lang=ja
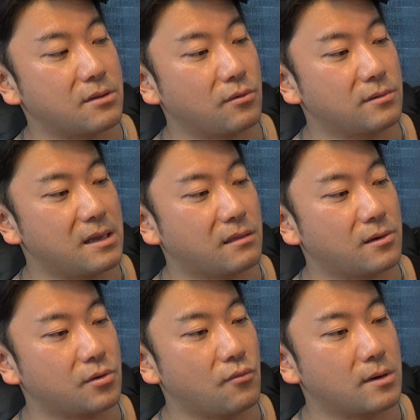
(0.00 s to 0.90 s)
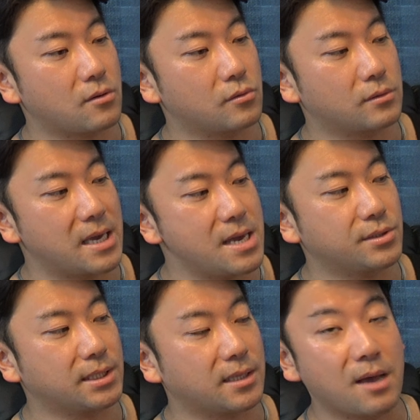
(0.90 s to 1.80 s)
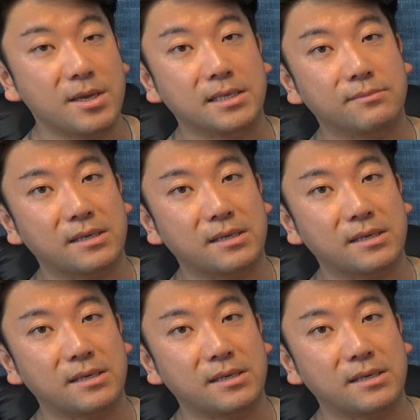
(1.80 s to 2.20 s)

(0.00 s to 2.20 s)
ドニエストル共和国経由じゃダメです。